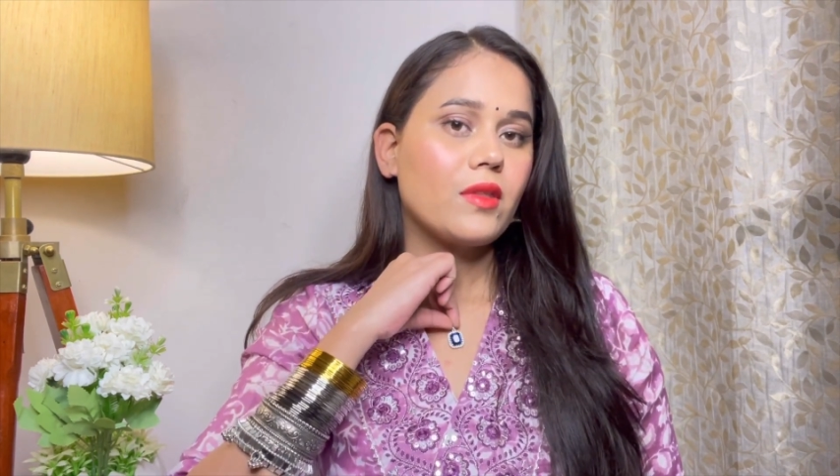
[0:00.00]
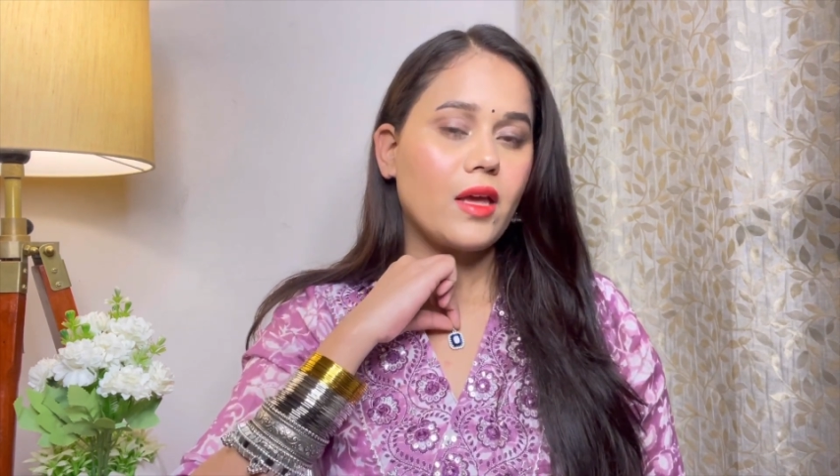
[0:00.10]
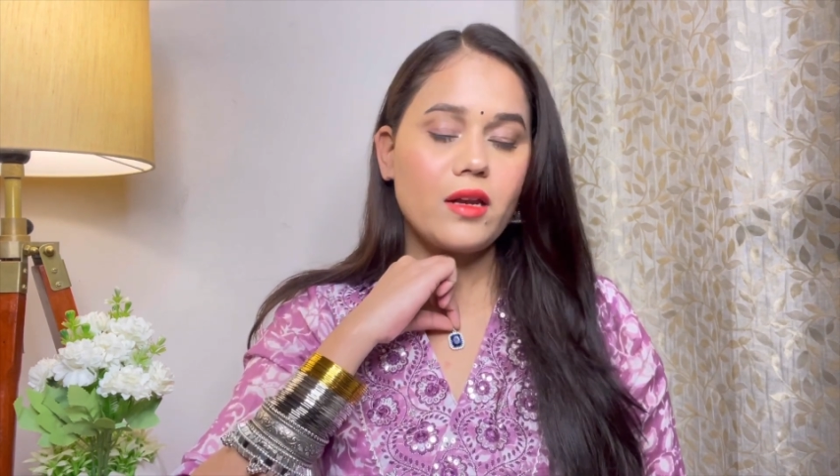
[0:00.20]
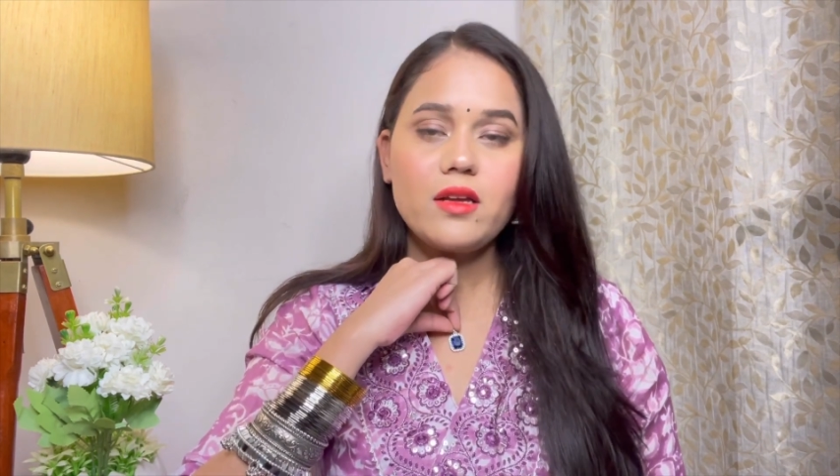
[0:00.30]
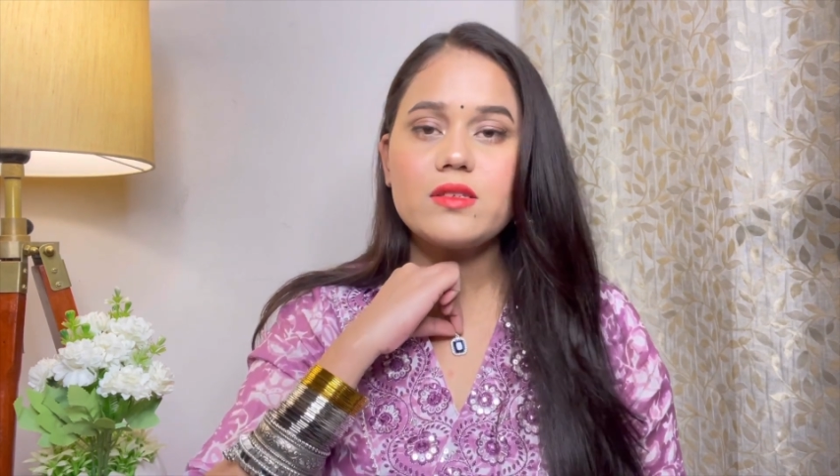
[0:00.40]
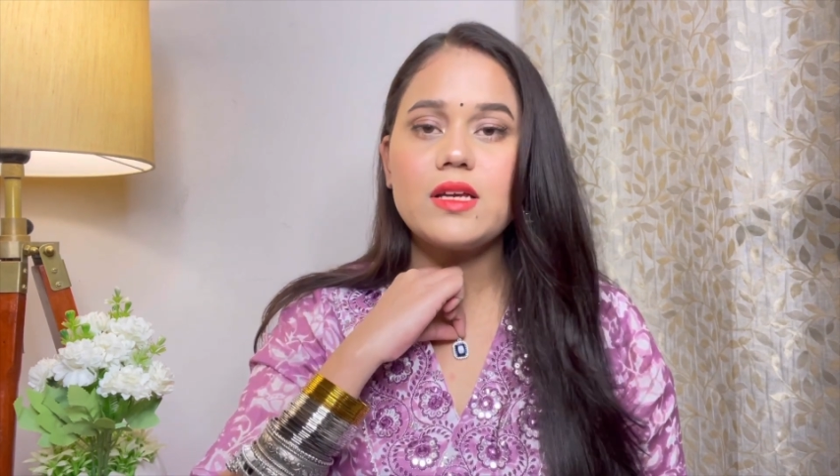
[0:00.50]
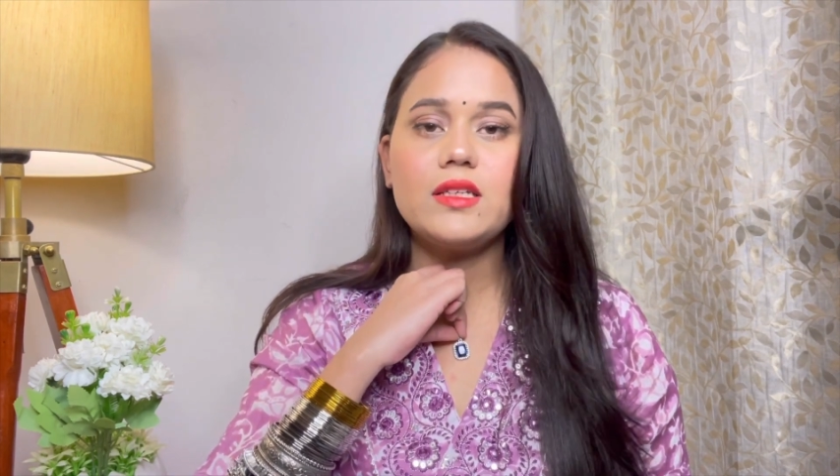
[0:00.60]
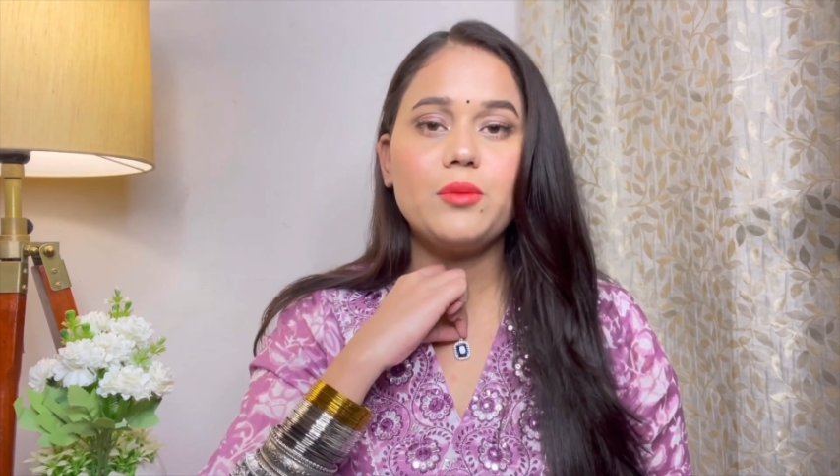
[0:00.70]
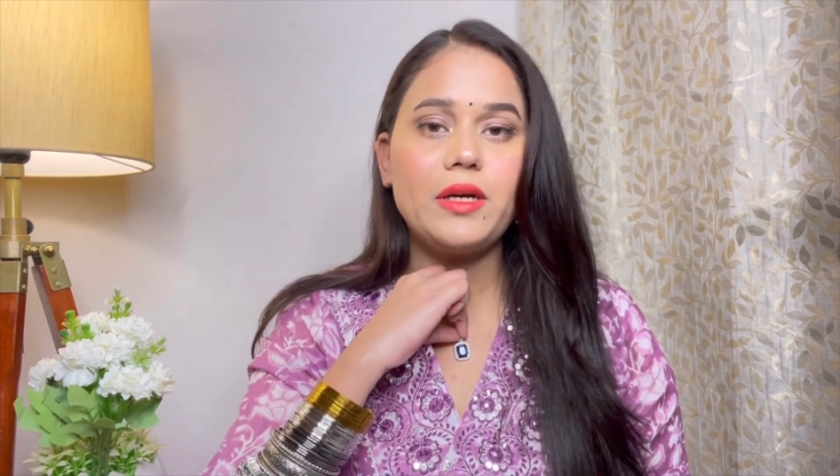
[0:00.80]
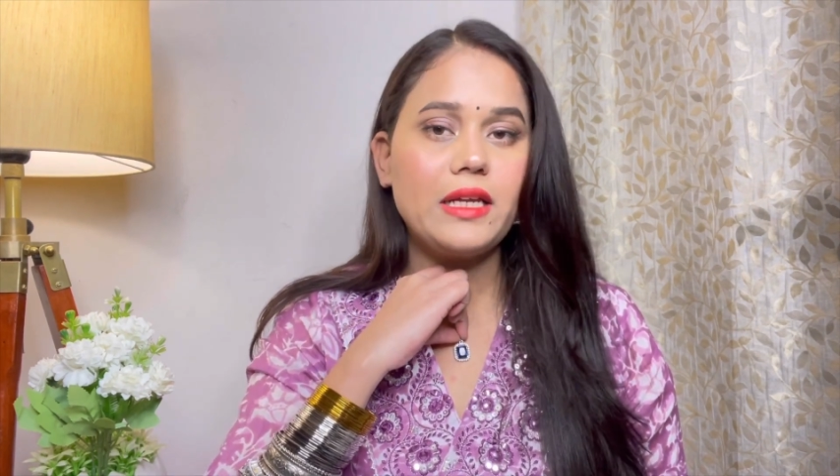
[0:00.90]
है ना
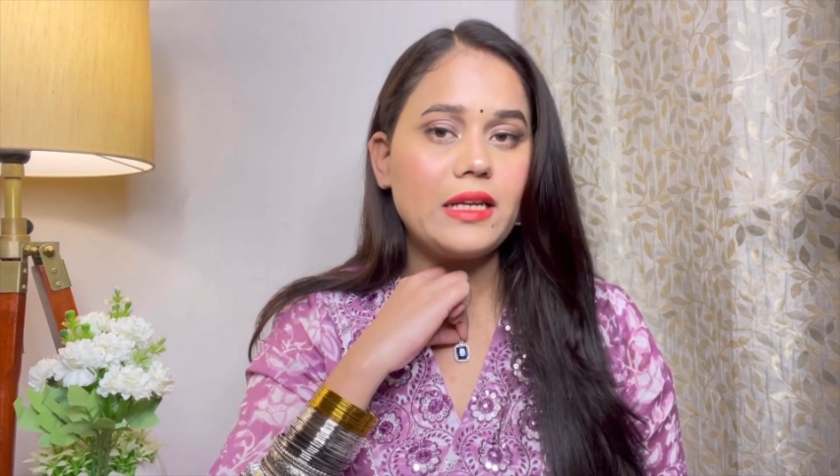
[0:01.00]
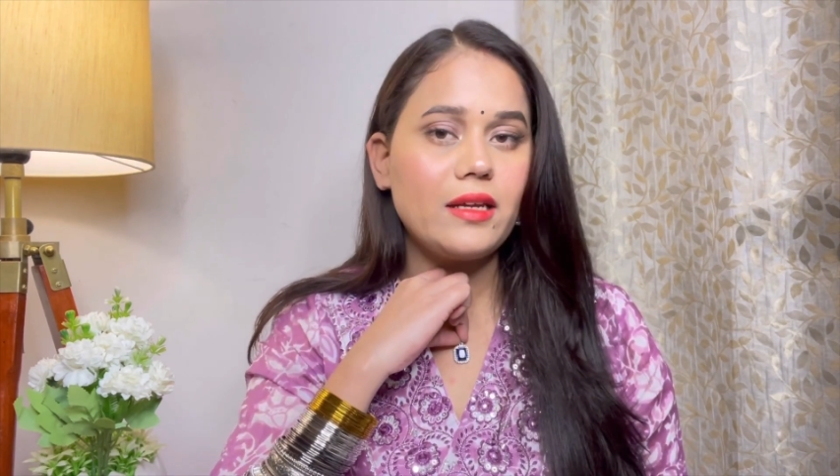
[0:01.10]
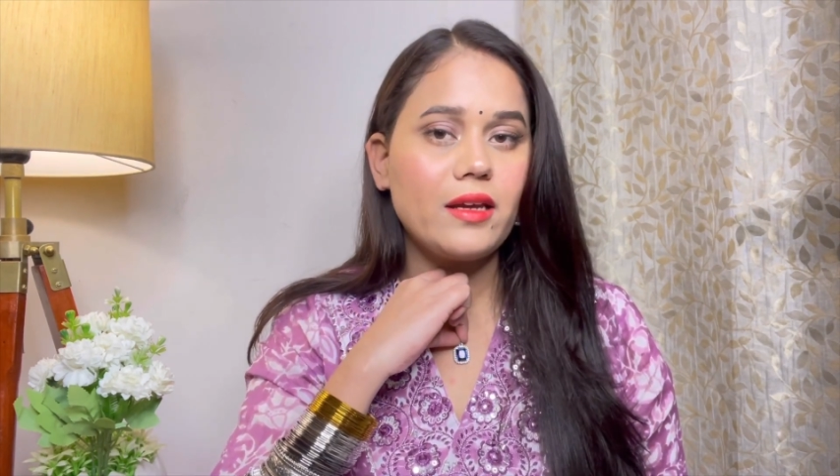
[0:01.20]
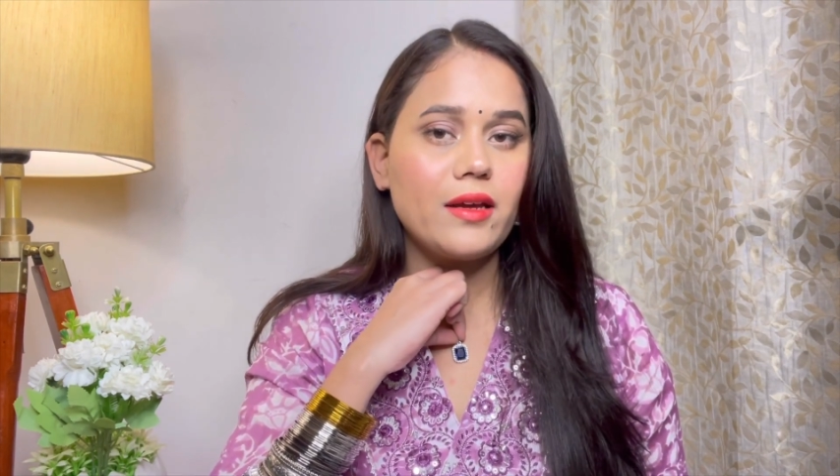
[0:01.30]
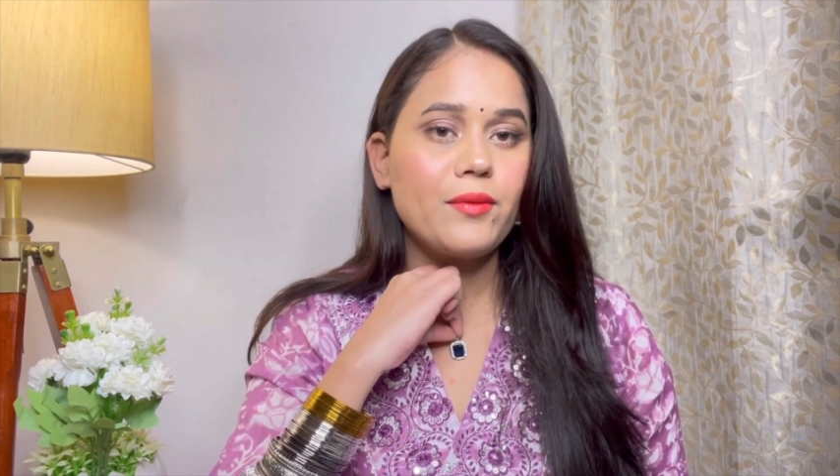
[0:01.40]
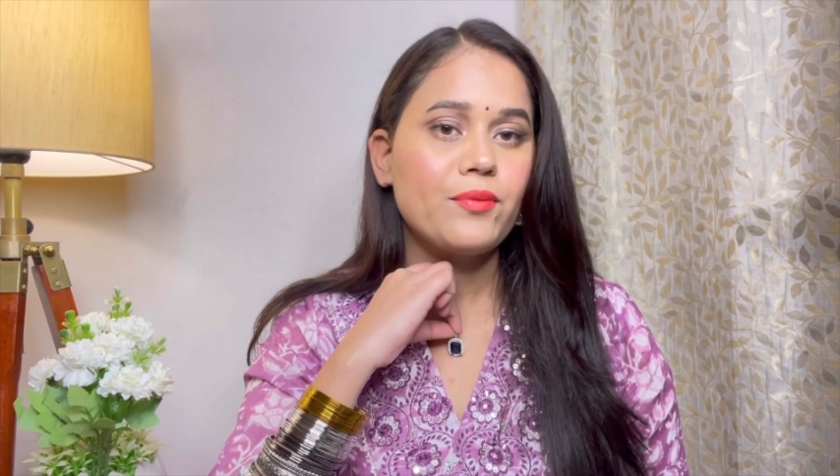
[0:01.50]
ज़्यादा बड़ी नहीं है